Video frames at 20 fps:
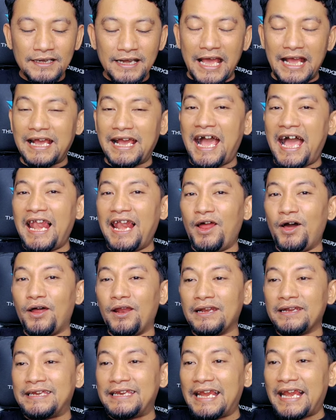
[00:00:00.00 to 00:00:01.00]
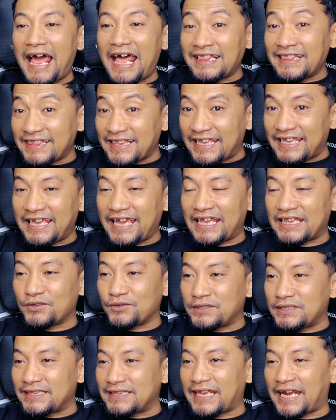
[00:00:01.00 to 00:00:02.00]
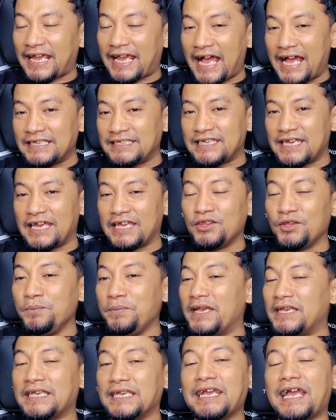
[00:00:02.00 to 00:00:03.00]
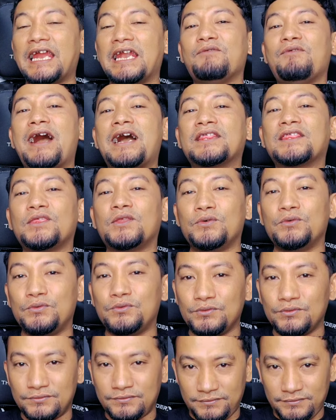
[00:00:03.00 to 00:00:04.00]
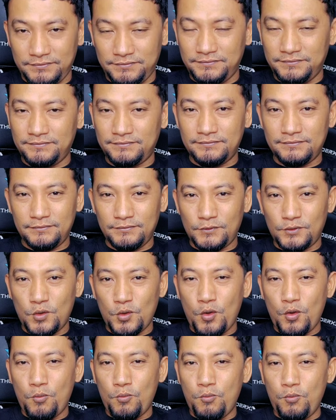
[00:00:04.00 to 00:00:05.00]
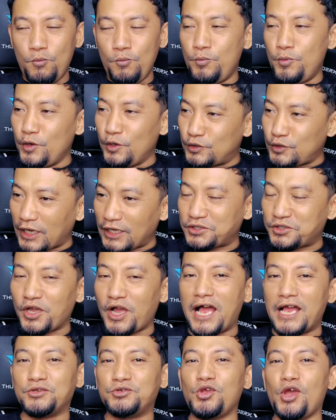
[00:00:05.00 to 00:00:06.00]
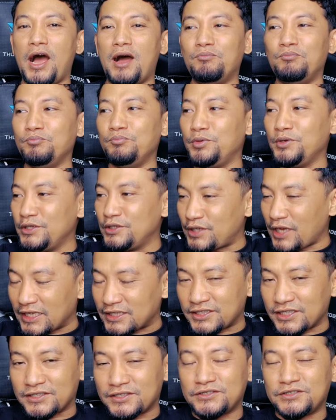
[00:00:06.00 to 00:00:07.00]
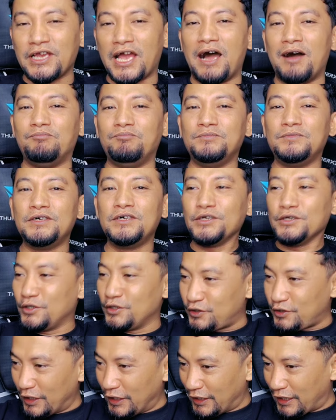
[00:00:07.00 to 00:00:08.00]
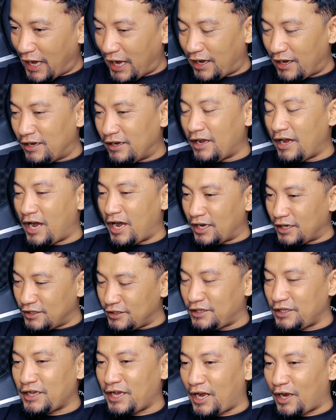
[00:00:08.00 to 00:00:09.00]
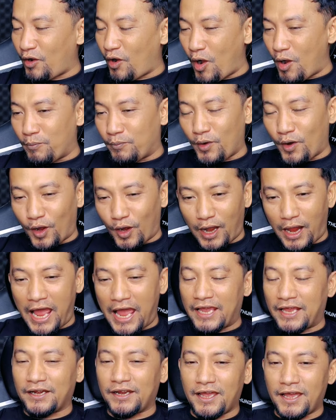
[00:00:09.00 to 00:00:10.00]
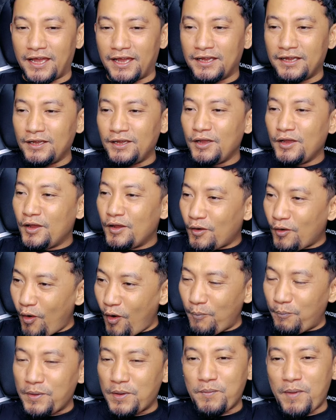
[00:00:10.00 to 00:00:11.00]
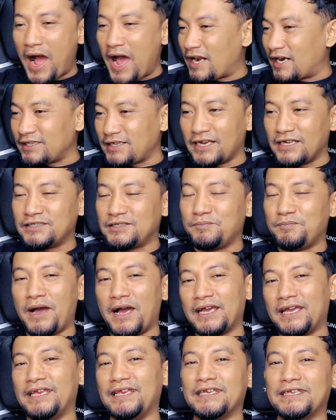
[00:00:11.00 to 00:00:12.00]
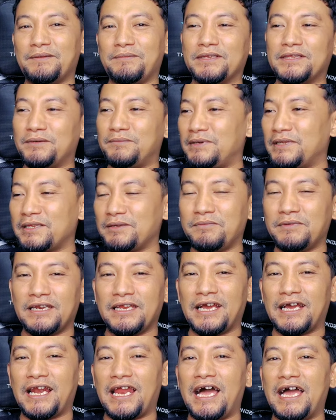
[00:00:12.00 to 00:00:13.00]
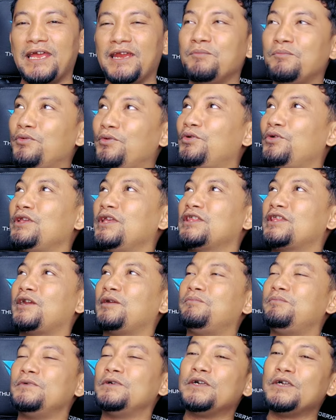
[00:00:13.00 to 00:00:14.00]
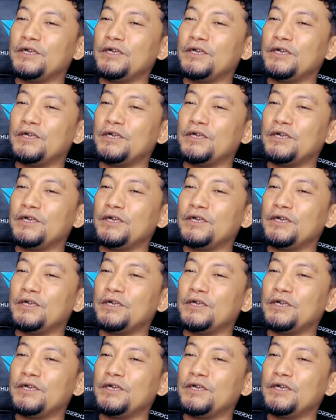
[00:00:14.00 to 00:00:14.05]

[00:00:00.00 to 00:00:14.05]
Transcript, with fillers: Nah kalau dilatih atau di track aja itu biasanya nggak ada waktu bisa setengah jam, bisa sejam ditinggal uh, eh, ditinggal ngobrol, akhirnya ngopi bareng dan sebagainya sama teman-teman yang lain, burungnya ter